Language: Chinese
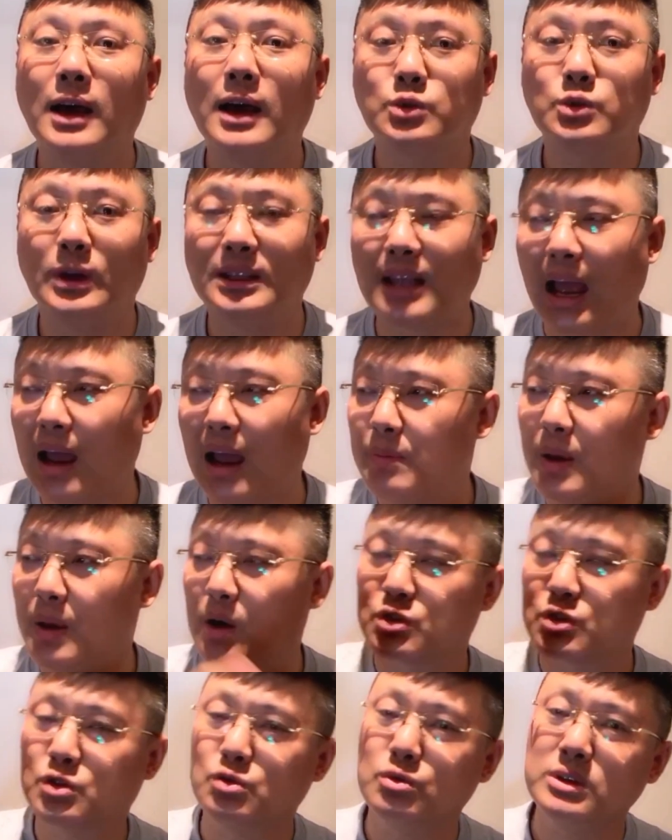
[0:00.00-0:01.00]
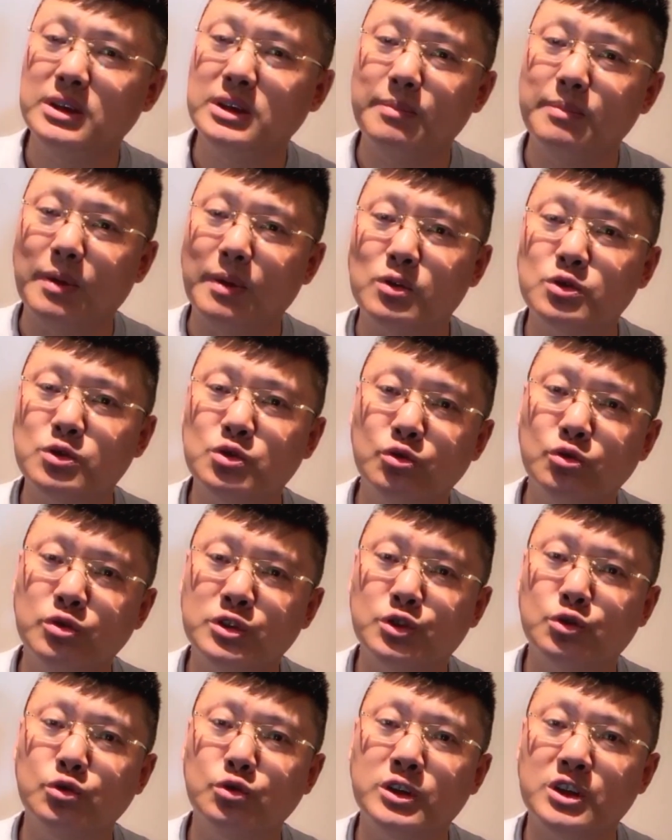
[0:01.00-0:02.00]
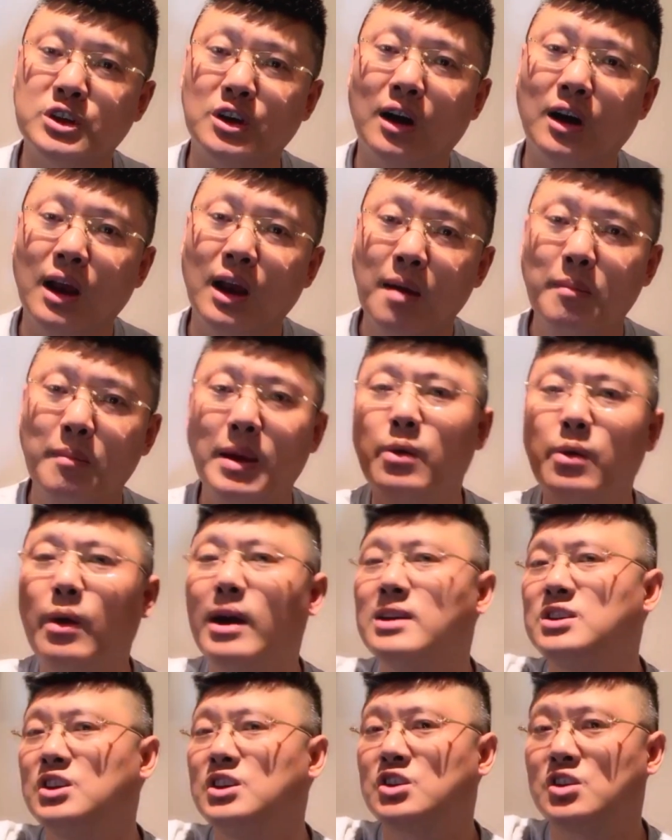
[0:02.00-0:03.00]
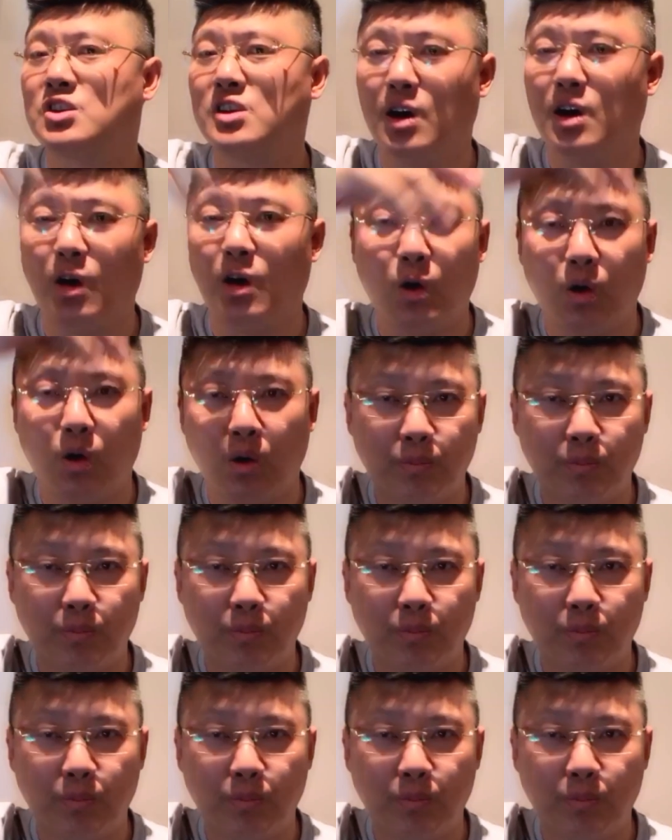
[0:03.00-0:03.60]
所以大家比较熟悉，比如苏苏轼“明月几时有，